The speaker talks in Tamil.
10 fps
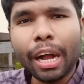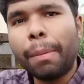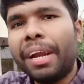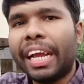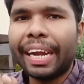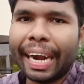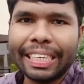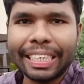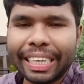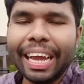அப்படின்னு நீங்கள்
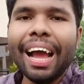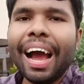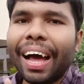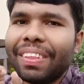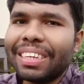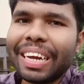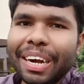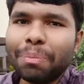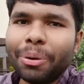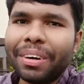நினச்சிட்டு அந்த
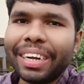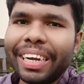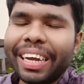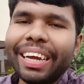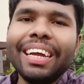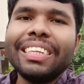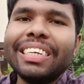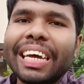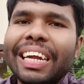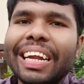சைடில் என்ன போட்டிருக்கு
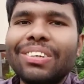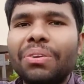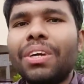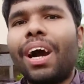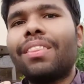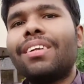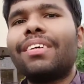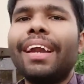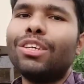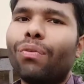தி சென்டென்ஸ் வந்து அதர்
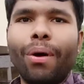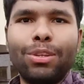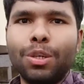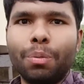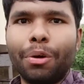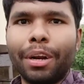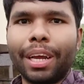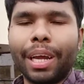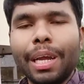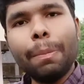சைடு இஸ் ஃபால்ஸ்னு
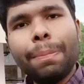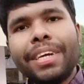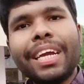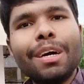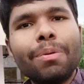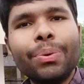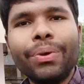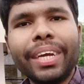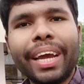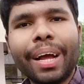போட்டிருக்கு இப்போ நீங்கள் என்ன
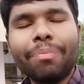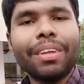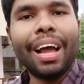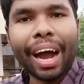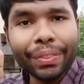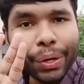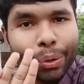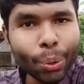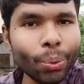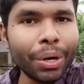பண்ணுவீங்க அதை
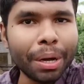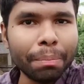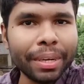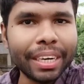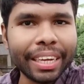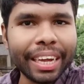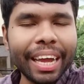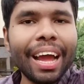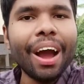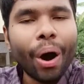ட்ரூன்னு நம்பிட்டு
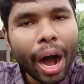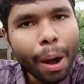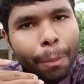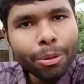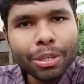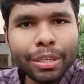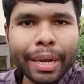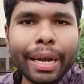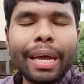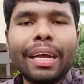ஆப்போசிட்
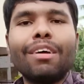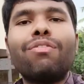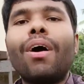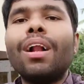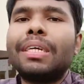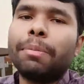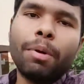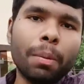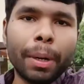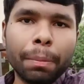சைடில் இருக்கிற ஃபால்ஸ்
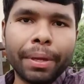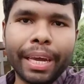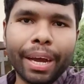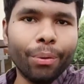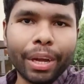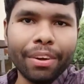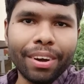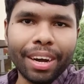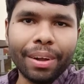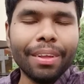ஸ்டேட்மெண்ட்டாக படிப்பீங்க
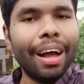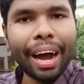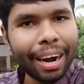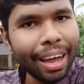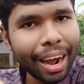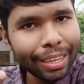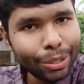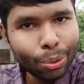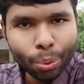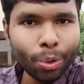ஓகேவா ஆனால்
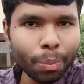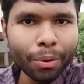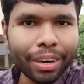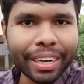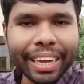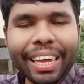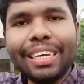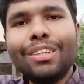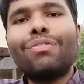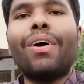அது ட்ரூன்னு போட்டிருக்கு
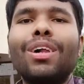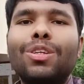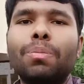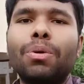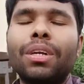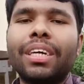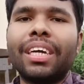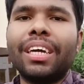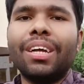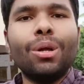இது ஃபால்ஸ்னு
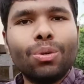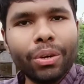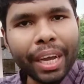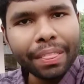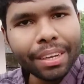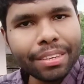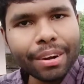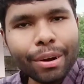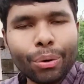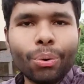போட்டிருக்கு ஸோ எந்த
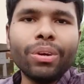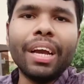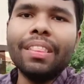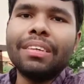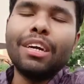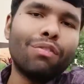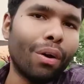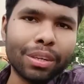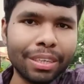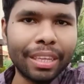சைடு ட்ரூ எந்த சைடு
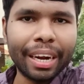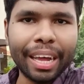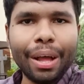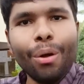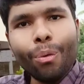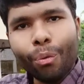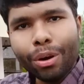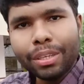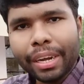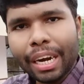ஃபால்ஸ்னு தெரியல
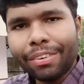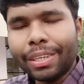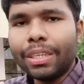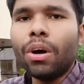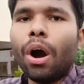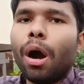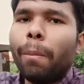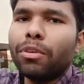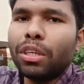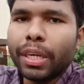ஒரு சைடில் வந்து
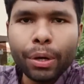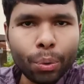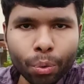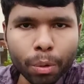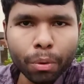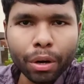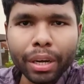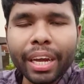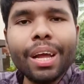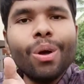ஆப்போசிட் சைடு ட்ரூன்னு
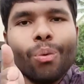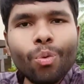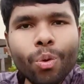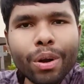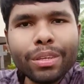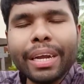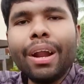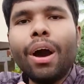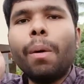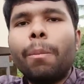போட்டிருக்கு இன்னொரு
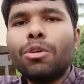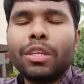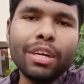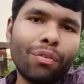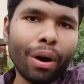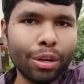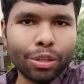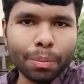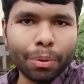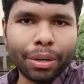சைடில் ஆப்போசிட் சைடு
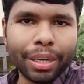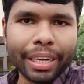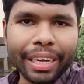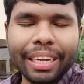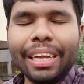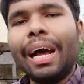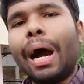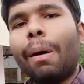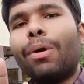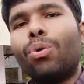ஃபால்ஸ்னு போட்டிருக்கு
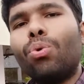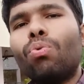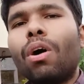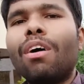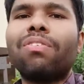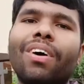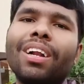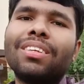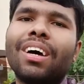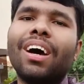அப்போ ட்ரூவா ஃபால்ஸ்
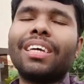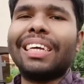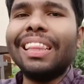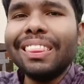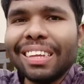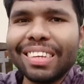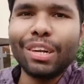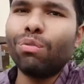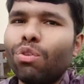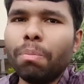ஃபால்ஸா எந்த
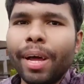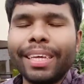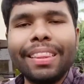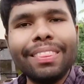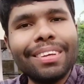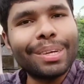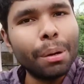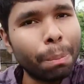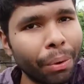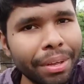சைடு உண்மை எந்த
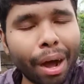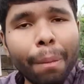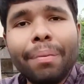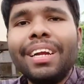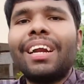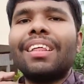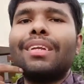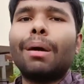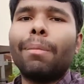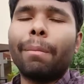சைடு பொய்
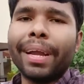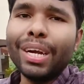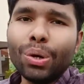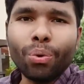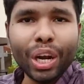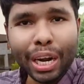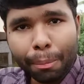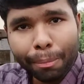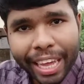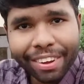அப்படின்றது நம்ம மைண்டுக்குள்ள
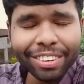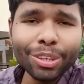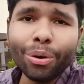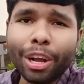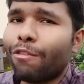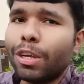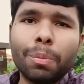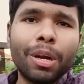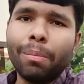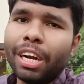நம்மளே வந்து ஒரு
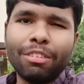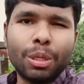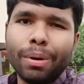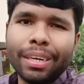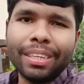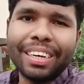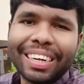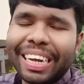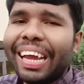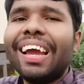கன்ஃபியூஸ் பண்ற மாதிரி விஷயமா இருந்துட்டு
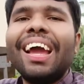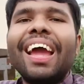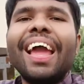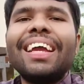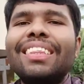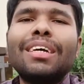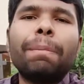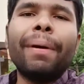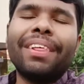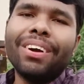இருக்கு
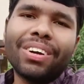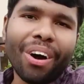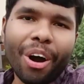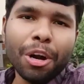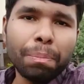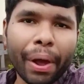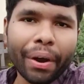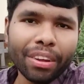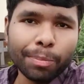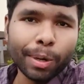இதுக்கு பேர் தான் காட்
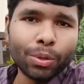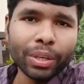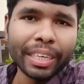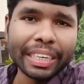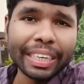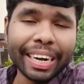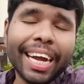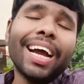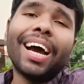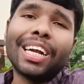பேரடாக்ஸ் அப்படின்னு சொல்லிட்டு
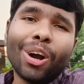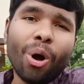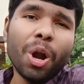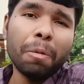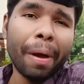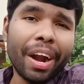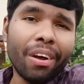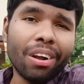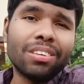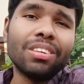இருக்காங்க அண்ட் காட்
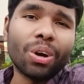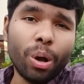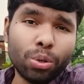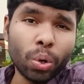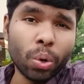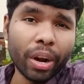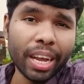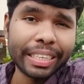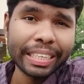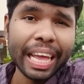பேரடாக்ஸ் இஸ் ஆல்சோ நோன்
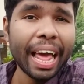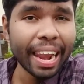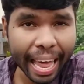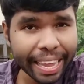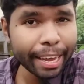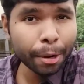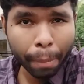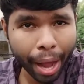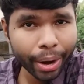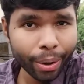ஆஸ் லயர்
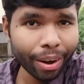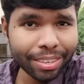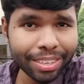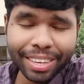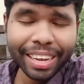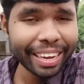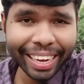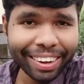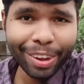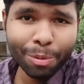பேரடாக்ஸ்
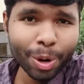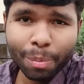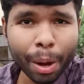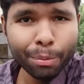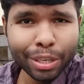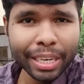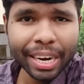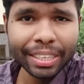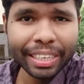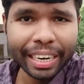கேட்கவே ரொம்ப ரொம்ப
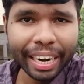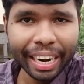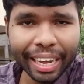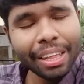அம்யூசிங்கா இருந்துட்டு இருக்குல்ல